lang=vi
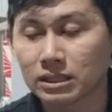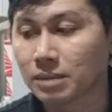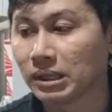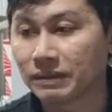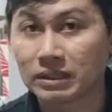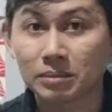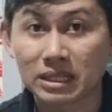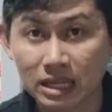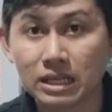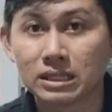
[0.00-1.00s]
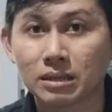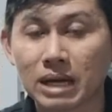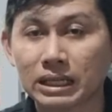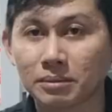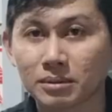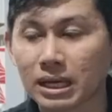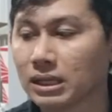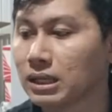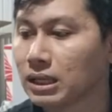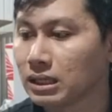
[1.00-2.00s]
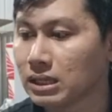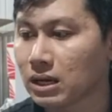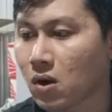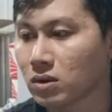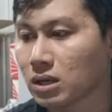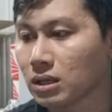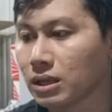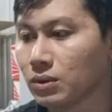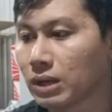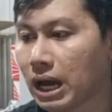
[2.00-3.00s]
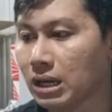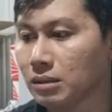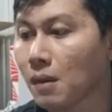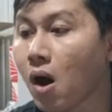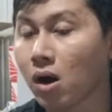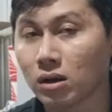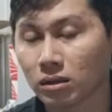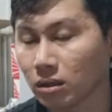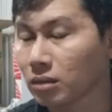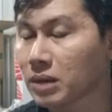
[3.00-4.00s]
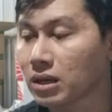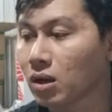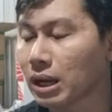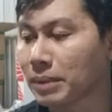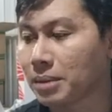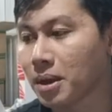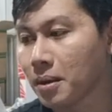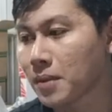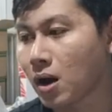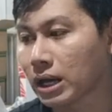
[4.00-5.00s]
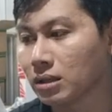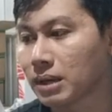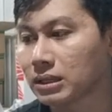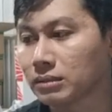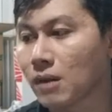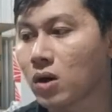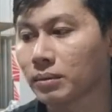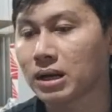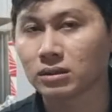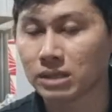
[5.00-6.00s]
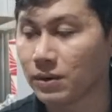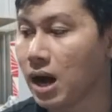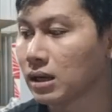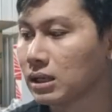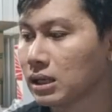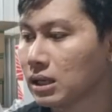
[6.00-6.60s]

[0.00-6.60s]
Trên 15% canxi trong đây, nằm trong đây. Và còn rất là nhiều cái bo. Đó, nó có 5000 bm bo nè, nhưng mà bo trong đây nó nhiều hơn.